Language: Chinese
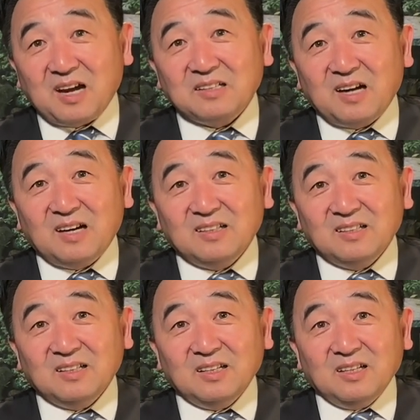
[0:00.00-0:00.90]
下。
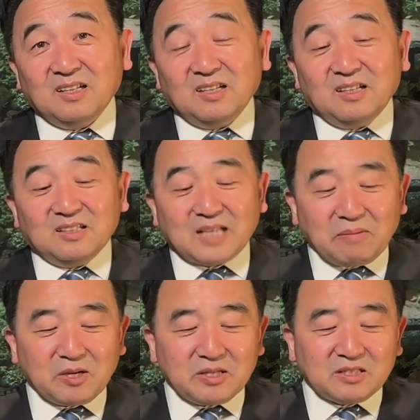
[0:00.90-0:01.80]

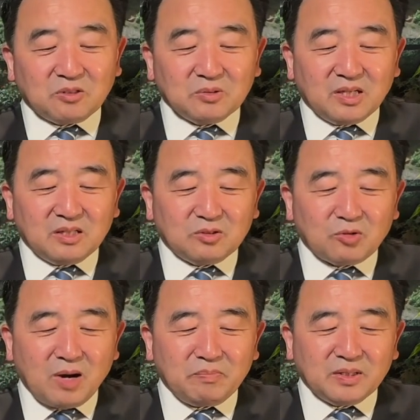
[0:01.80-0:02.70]
WHO 的
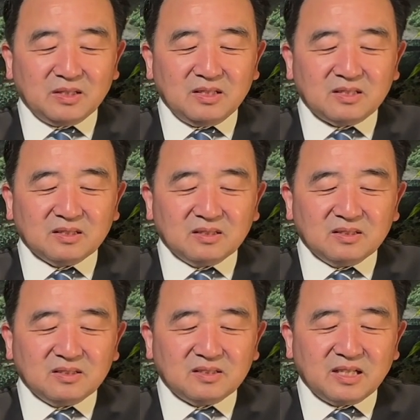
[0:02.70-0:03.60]
传染病医生，
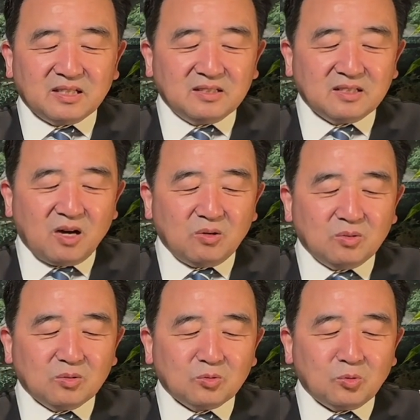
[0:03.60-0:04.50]
这个人叫
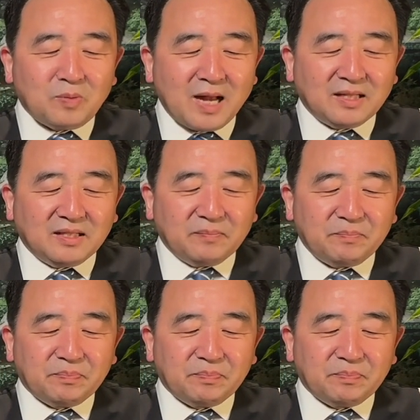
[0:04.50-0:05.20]
库帕利，